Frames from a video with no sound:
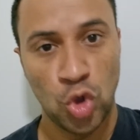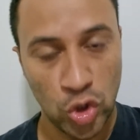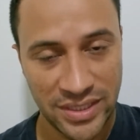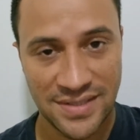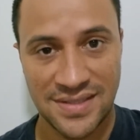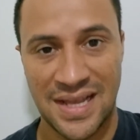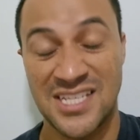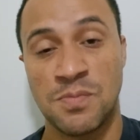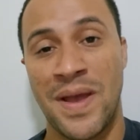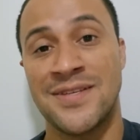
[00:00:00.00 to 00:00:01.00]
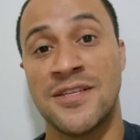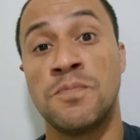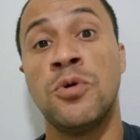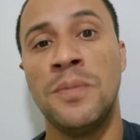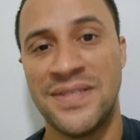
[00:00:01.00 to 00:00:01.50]
todas as peças
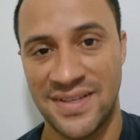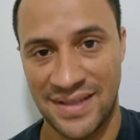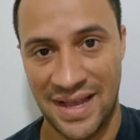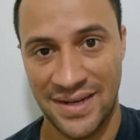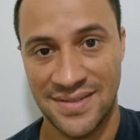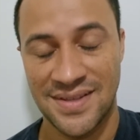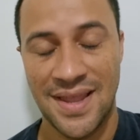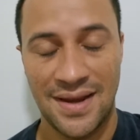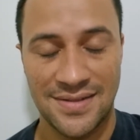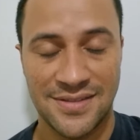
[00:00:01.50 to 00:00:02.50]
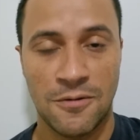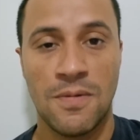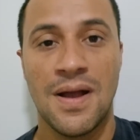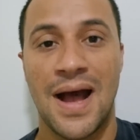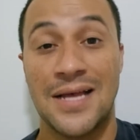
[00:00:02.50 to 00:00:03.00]
publicitárias em relação
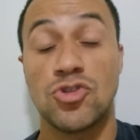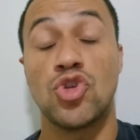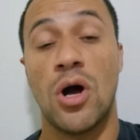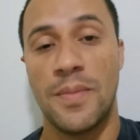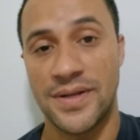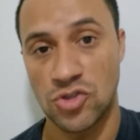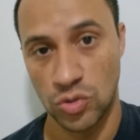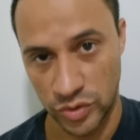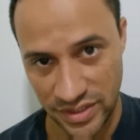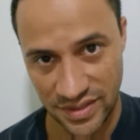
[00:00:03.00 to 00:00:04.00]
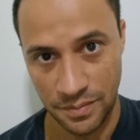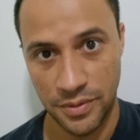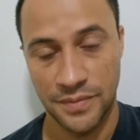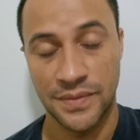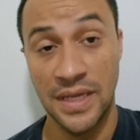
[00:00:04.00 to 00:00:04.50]
às obras do
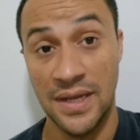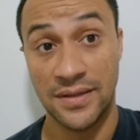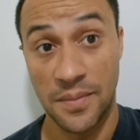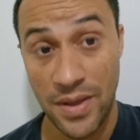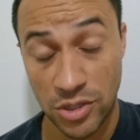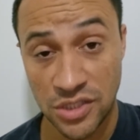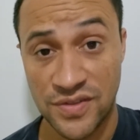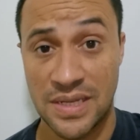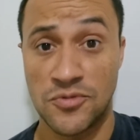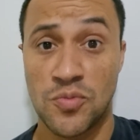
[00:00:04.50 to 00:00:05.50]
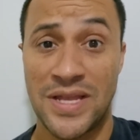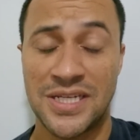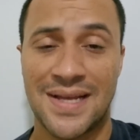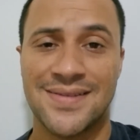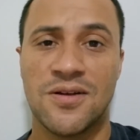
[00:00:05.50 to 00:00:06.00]
município. Também hoje fizemos uma
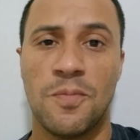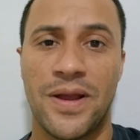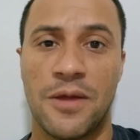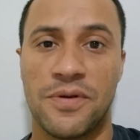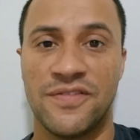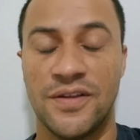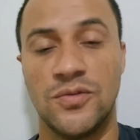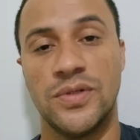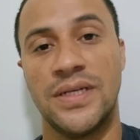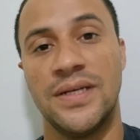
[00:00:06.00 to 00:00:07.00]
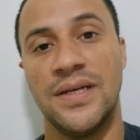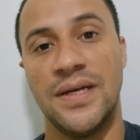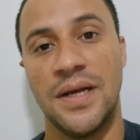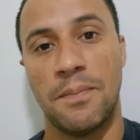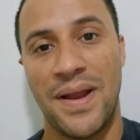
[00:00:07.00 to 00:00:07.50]
indicação para a prefeitura
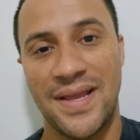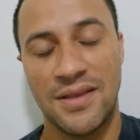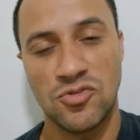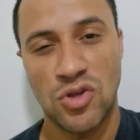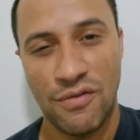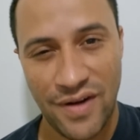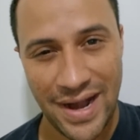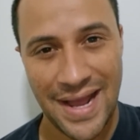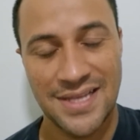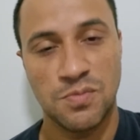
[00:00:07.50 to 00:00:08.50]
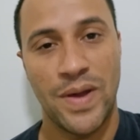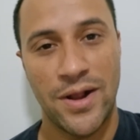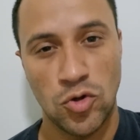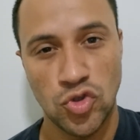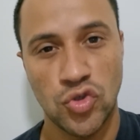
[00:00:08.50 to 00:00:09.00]
para que os alvarás para a
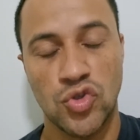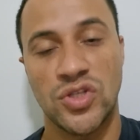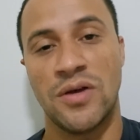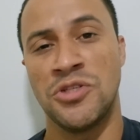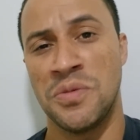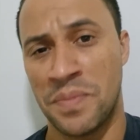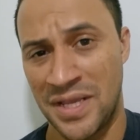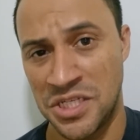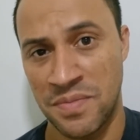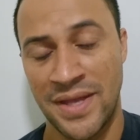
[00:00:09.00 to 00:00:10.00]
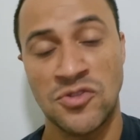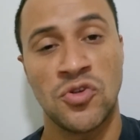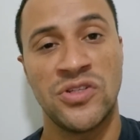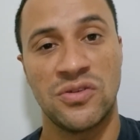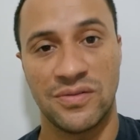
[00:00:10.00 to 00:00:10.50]
construção de empreendimentos
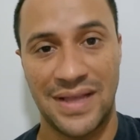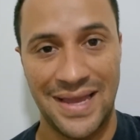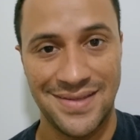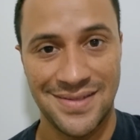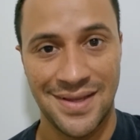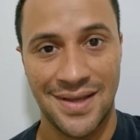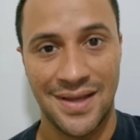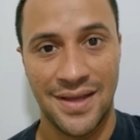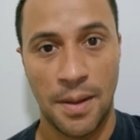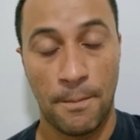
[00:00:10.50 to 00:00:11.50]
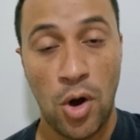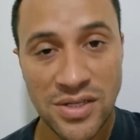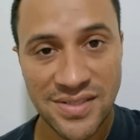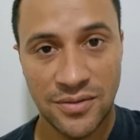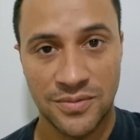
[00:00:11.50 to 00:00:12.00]
horizontais
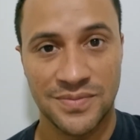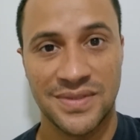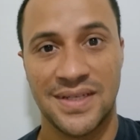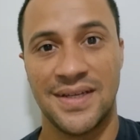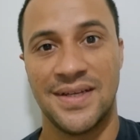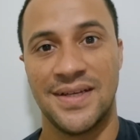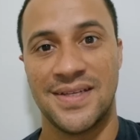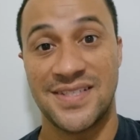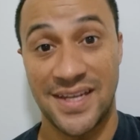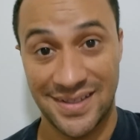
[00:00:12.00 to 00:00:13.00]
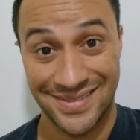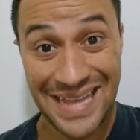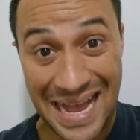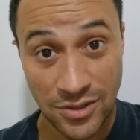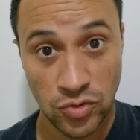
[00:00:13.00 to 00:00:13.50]
possam ser
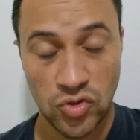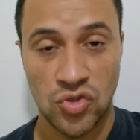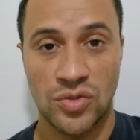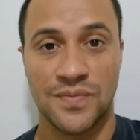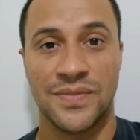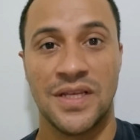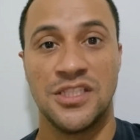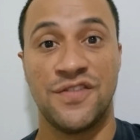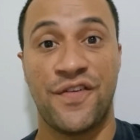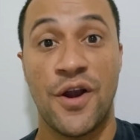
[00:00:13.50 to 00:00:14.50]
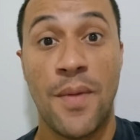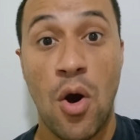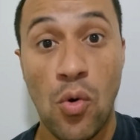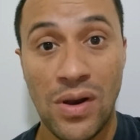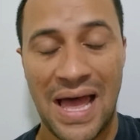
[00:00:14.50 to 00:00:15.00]
dados de forma
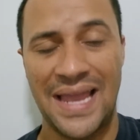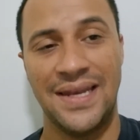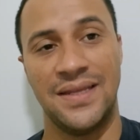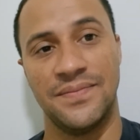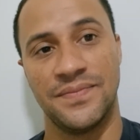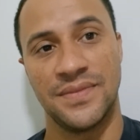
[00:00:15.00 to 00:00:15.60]
online.